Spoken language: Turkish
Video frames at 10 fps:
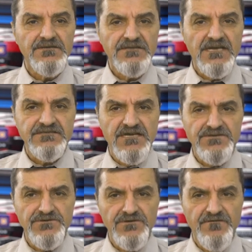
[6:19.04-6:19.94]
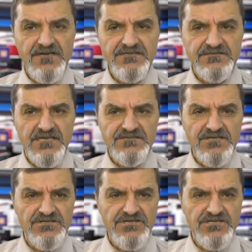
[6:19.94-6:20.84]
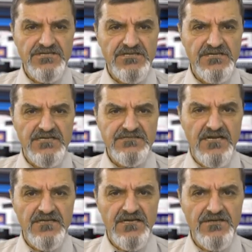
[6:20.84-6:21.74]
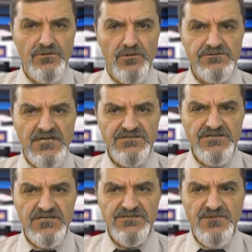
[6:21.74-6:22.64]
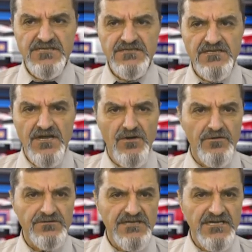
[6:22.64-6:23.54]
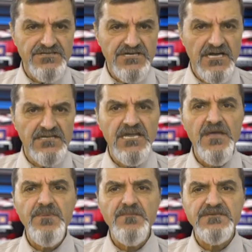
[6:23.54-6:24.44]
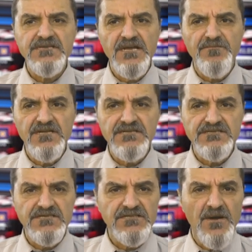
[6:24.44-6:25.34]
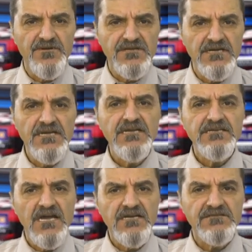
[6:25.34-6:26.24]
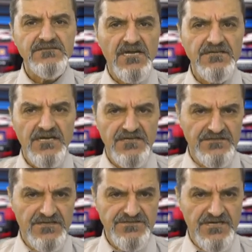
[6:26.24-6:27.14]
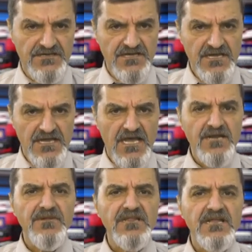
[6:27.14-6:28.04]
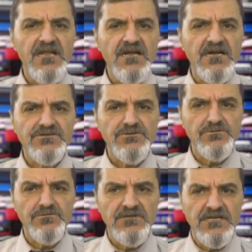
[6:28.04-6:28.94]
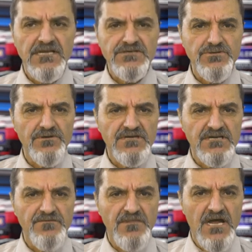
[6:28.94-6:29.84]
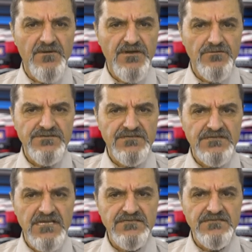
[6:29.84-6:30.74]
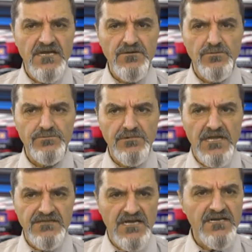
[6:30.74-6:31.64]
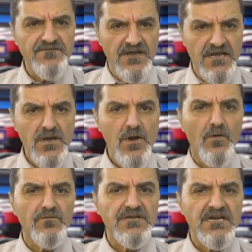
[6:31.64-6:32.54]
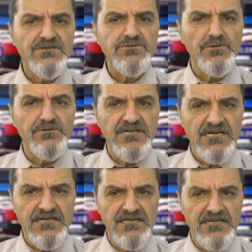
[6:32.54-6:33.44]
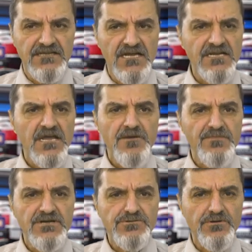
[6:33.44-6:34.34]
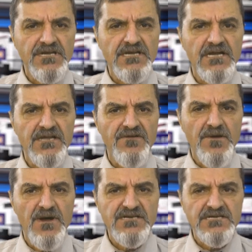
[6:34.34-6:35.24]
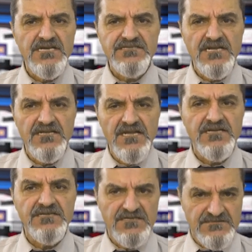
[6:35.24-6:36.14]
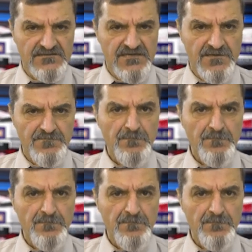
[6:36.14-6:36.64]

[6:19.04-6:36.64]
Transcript: Texas Üniversitesi çeşitli yazarların ortak çalışmasıyla ortaya çıkan Hepimiz Ermeniyiz kitabını yakında yayınlayacak. Ermenilere karşı uygulanan soykırım Armenosit'ten sağ kurtulanlar ve onların soyundan gelenler birçok hikaye ve başka eserler yazdılar.